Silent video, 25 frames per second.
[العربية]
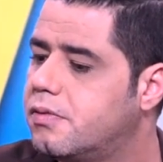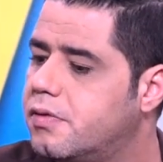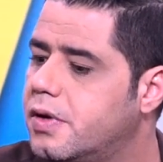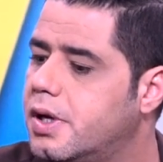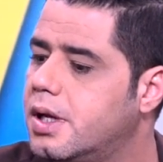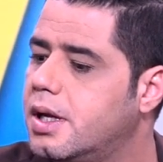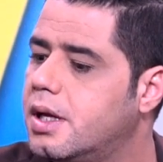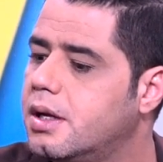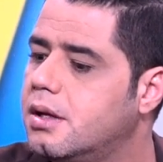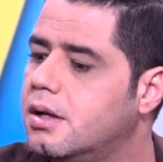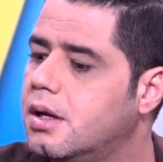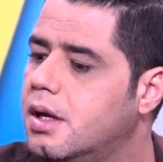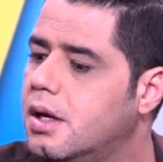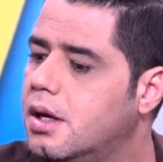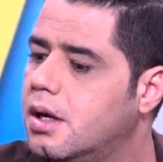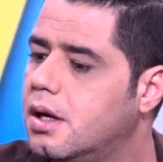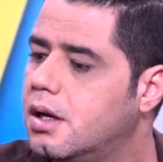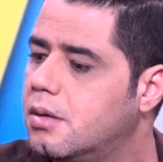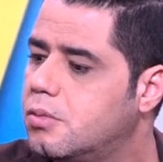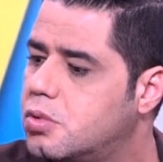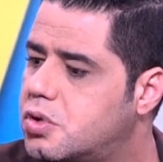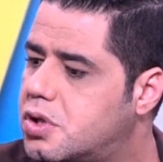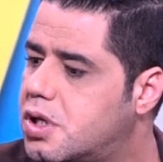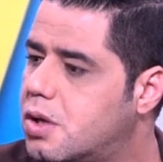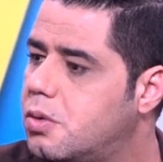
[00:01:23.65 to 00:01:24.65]
فعلا
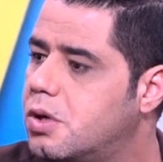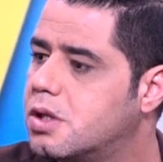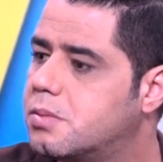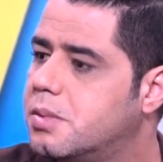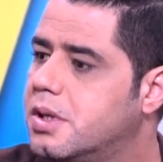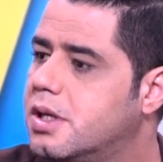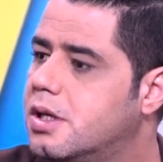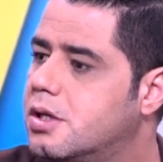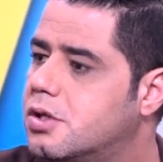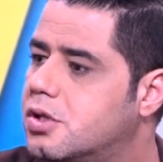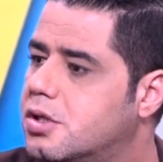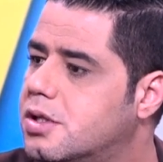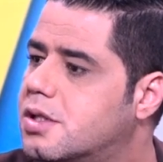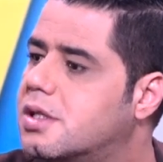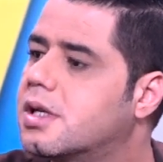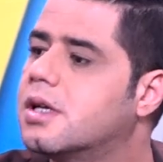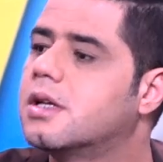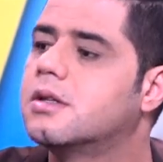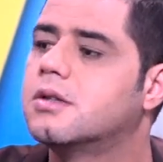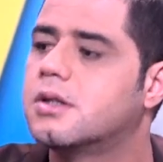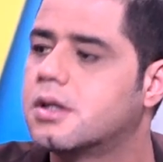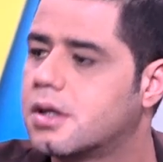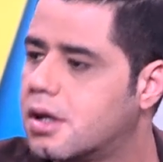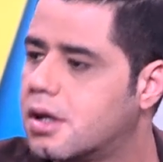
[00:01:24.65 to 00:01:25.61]
المساواه بين الجنسين